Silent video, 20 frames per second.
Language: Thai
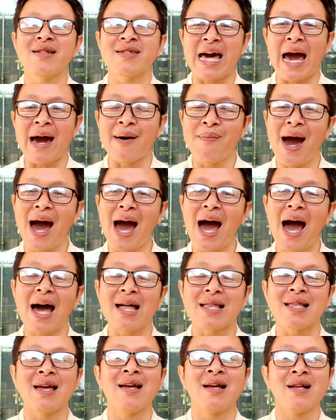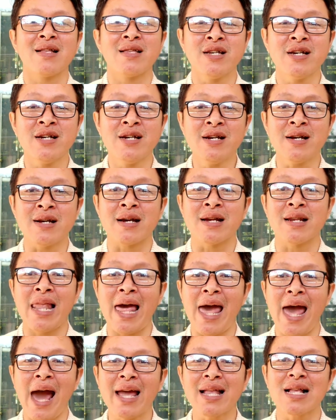สามารถดึง
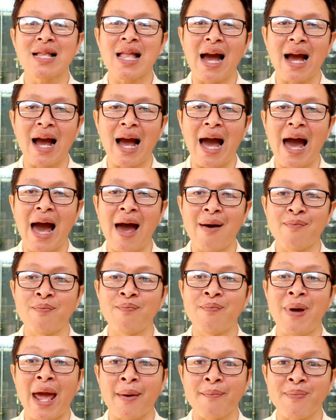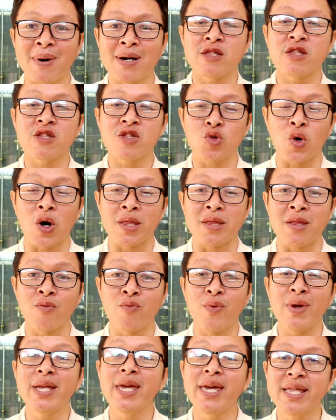และให้ธนาคารแบ่งปันส่วน
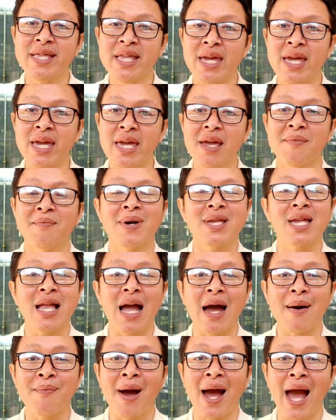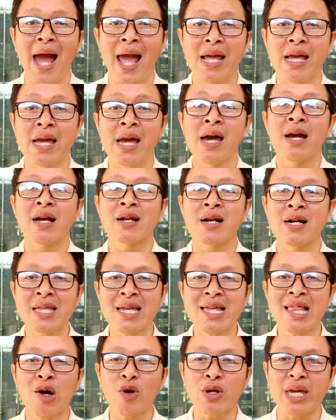วิธีนี้มันจะทำให้เงิน
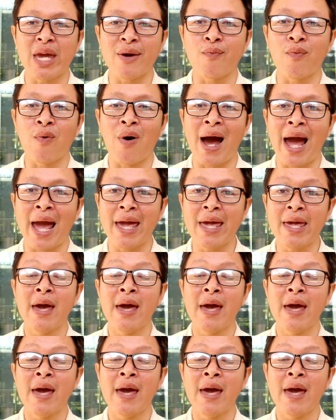ที่เราเก็บไว้